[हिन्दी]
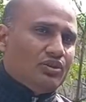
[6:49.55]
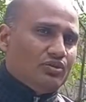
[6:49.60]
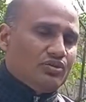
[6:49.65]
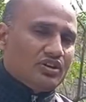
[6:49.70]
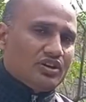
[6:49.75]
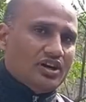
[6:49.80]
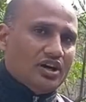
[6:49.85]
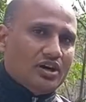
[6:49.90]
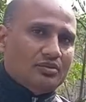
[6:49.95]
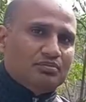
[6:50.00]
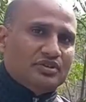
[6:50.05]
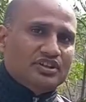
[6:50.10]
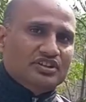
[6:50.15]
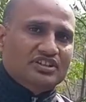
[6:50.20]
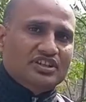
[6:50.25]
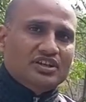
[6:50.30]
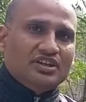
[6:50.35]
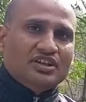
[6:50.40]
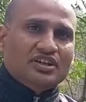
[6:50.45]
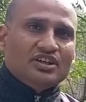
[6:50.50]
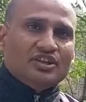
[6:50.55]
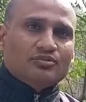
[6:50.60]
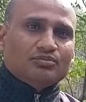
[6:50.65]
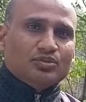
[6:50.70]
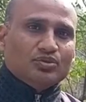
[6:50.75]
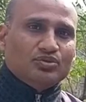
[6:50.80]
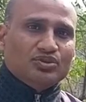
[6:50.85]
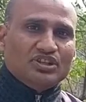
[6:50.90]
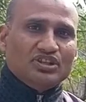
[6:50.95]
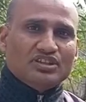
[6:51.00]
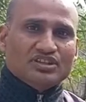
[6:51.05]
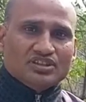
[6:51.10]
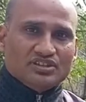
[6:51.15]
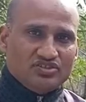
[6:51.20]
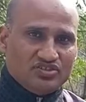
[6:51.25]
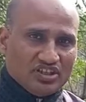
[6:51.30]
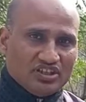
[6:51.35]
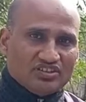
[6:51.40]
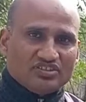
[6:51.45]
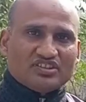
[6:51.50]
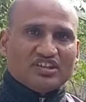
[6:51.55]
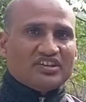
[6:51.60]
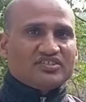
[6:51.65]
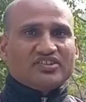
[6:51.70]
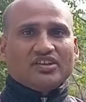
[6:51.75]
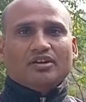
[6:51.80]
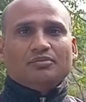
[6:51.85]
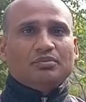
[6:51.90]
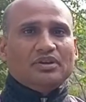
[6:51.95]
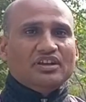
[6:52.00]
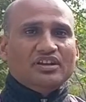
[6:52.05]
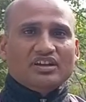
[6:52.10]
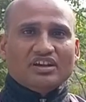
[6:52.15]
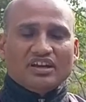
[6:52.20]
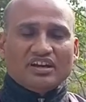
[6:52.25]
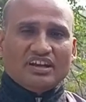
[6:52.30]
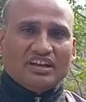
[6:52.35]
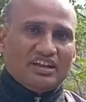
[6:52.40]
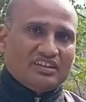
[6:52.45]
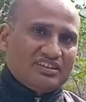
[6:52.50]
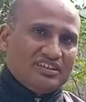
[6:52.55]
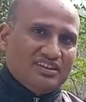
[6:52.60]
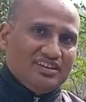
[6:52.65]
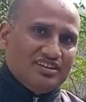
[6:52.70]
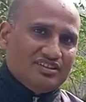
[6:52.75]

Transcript: और अब ये पूरी जनता से अपील कर रहे हैं कि